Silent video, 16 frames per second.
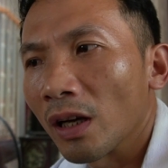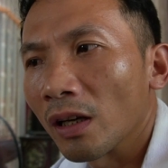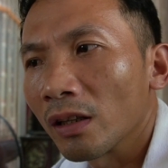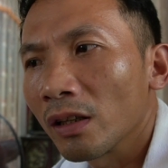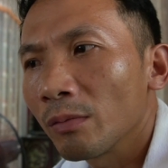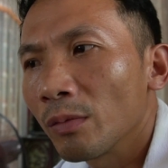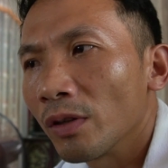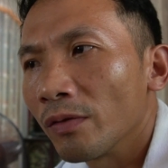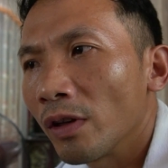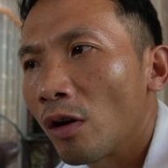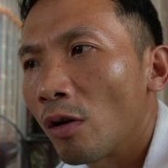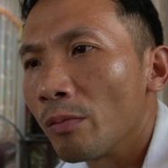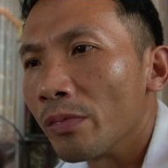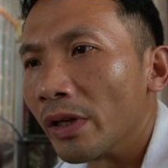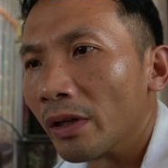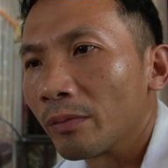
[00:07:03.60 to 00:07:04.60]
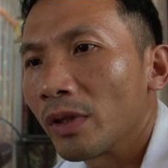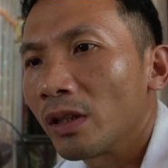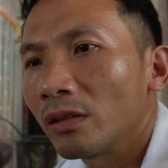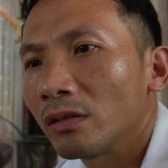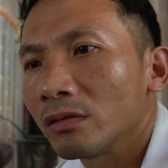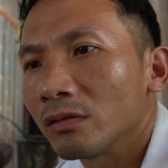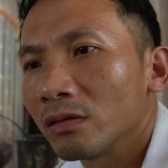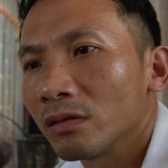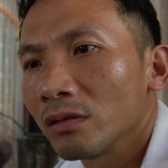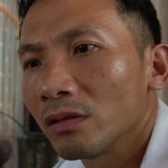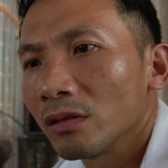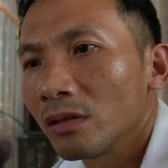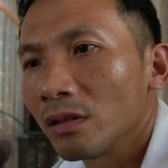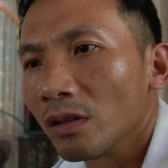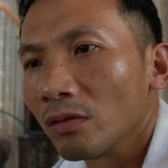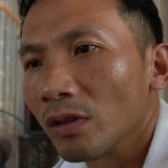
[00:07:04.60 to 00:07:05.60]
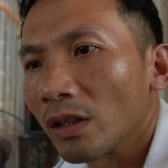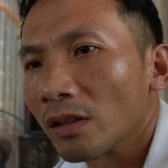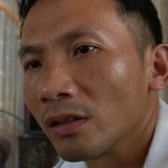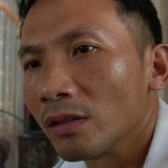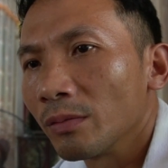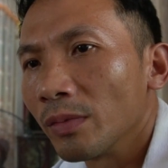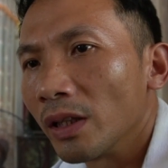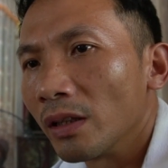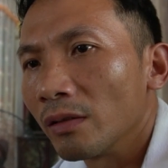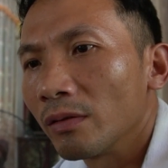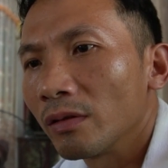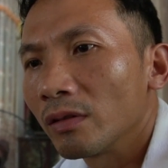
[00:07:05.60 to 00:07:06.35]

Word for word: khẳng định bởi vì họ biết mà à. giả sử bên